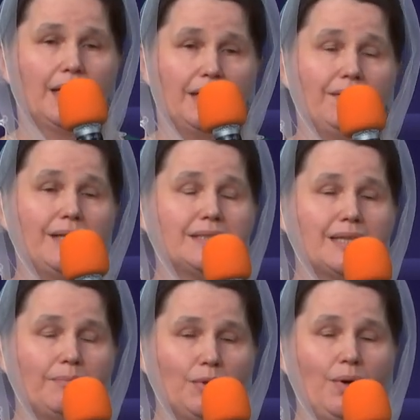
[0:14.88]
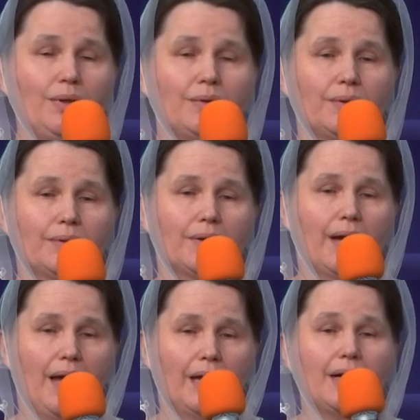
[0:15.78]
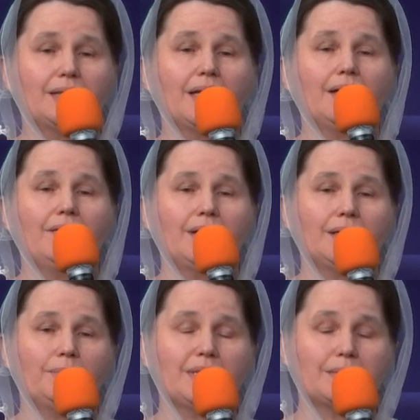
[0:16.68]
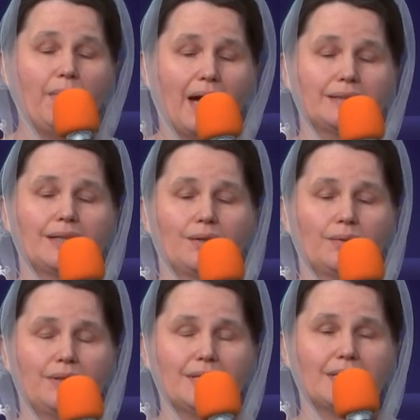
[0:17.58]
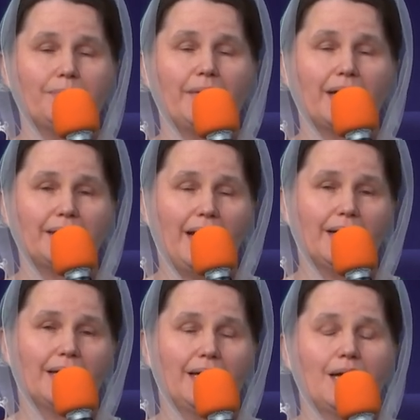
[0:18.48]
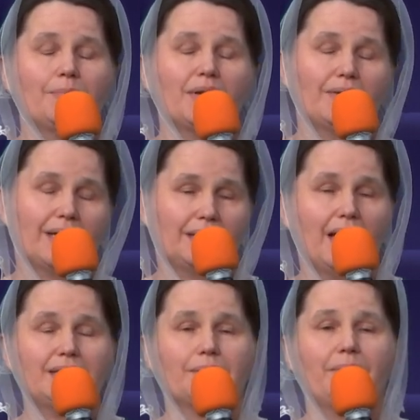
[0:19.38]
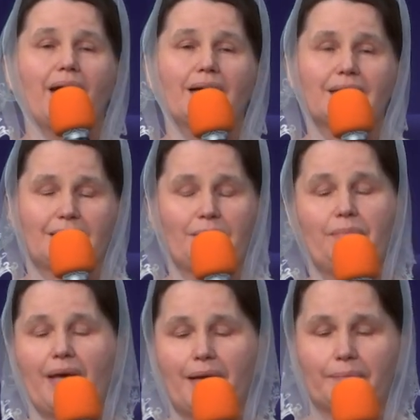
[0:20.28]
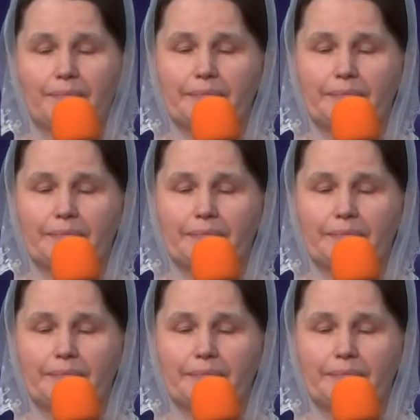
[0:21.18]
Говори со мною, как ты говорил бы с матерью, если бы она привлекла тебя к себе.